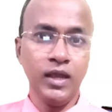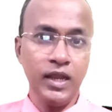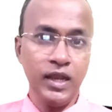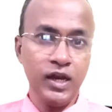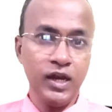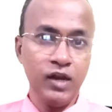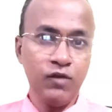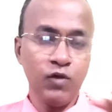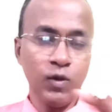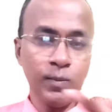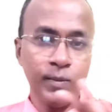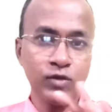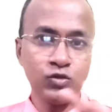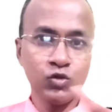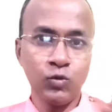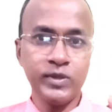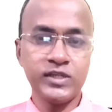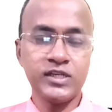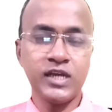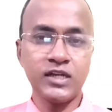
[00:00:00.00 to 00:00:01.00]
यूनिफॉर्म का जो
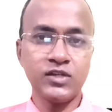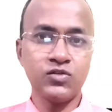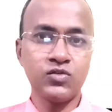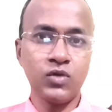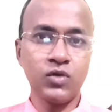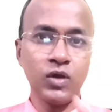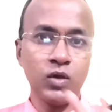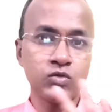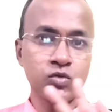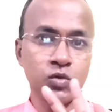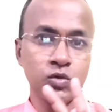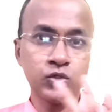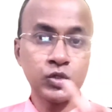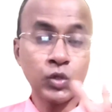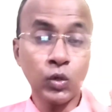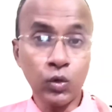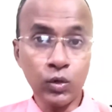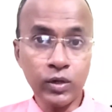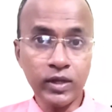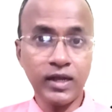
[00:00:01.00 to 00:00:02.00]
भी चार्जेस होगा उसको
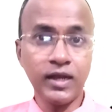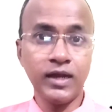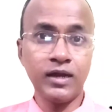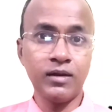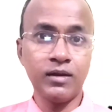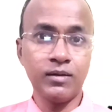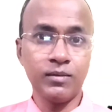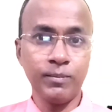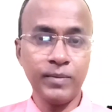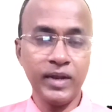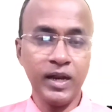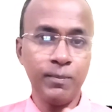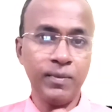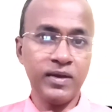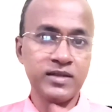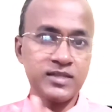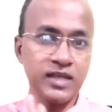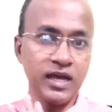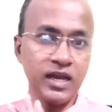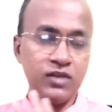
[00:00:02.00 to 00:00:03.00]
छोड़कर मेरे
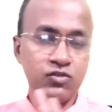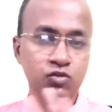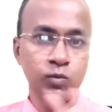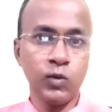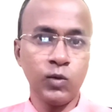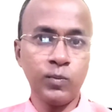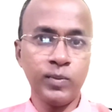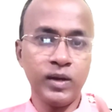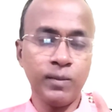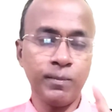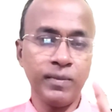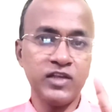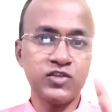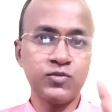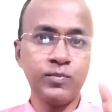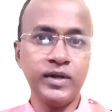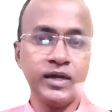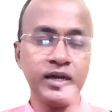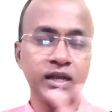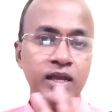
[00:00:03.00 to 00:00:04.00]
पास सारी जॉब ओपनिंग
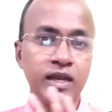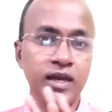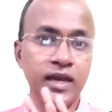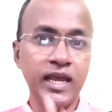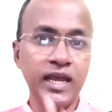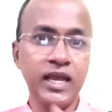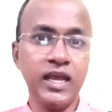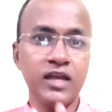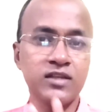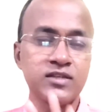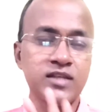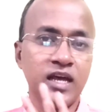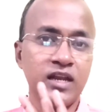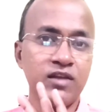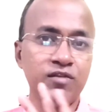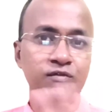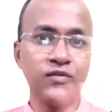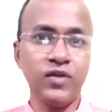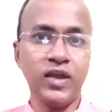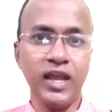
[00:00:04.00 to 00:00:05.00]
प्लेसमेंट की नहीं है सारी
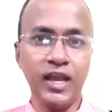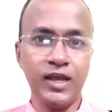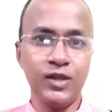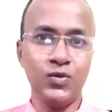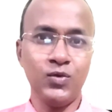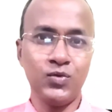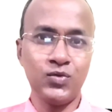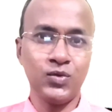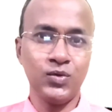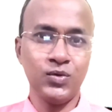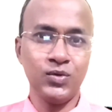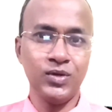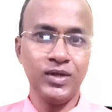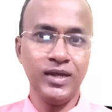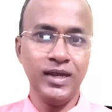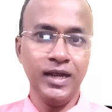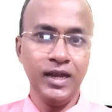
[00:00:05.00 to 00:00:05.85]
फ्री है दोस्तों